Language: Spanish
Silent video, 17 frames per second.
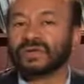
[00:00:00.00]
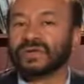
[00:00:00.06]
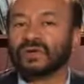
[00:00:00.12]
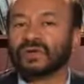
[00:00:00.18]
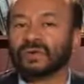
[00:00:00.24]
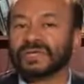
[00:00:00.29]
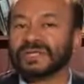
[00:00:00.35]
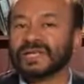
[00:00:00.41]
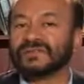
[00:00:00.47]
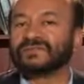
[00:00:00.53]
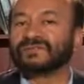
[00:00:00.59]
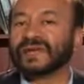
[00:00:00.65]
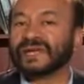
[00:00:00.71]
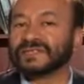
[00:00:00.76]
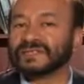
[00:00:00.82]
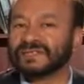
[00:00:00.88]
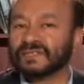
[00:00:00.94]
con esas
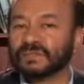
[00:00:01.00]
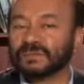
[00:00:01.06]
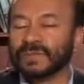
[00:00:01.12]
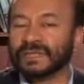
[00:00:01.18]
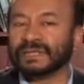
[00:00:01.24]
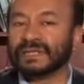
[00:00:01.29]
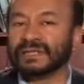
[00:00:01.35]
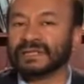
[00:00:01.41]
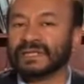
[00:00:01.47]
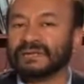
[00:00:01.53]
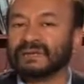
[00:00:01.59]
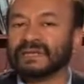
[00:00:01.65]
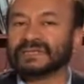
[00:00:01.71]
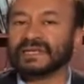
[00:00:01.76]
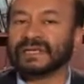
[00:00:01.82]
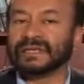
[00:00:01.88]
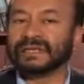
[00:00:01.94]
falsas
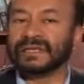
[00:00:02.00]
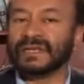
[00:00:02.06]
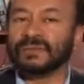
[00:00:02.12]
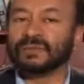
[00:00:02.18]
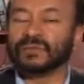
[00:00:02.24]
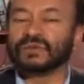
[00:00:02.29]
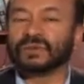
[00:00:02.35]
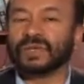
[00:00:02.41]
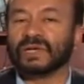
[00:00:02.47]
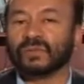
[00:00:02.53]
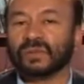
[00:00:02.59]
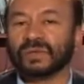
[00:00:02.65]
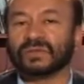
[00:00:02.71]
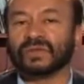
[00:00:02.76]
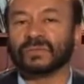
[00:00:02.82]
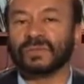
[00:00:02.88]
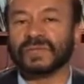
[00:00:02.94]
expectativas de que tenemos un
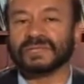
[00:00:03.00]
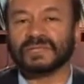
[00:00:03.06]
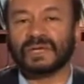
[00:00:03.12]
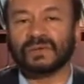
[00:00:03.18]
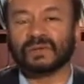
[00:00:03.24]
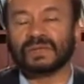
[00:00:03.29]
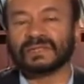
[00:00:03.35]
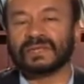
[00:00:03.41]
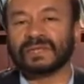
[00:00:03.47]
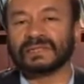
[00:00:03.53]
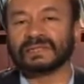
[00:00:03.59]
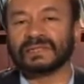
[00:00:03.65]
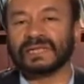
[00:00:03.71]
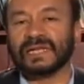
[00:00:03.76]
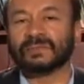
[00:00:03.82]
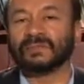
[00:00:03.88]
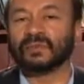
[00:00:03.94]
acuerdo de paz a la vuelta de la
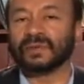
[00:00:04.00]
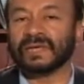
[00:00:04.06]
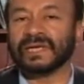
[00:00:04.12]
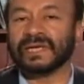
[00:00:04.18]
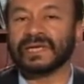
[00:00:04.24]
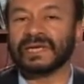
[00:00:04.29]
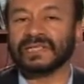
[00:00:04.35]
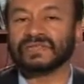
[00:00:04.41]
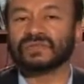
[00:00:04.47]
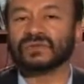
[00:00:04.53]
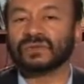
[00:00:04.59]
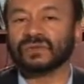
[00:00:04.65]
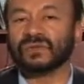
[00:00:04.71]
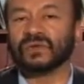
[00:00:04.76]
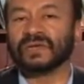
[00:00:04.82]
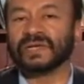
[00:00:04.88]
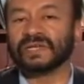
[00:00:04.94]
esquina, porque eso
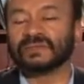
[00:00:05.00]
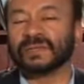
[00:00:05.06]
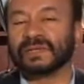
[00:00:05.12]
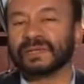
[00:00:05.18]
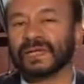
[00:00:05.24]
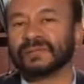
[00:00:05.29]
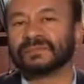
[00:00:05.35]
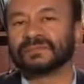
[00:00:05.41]
no es verdad.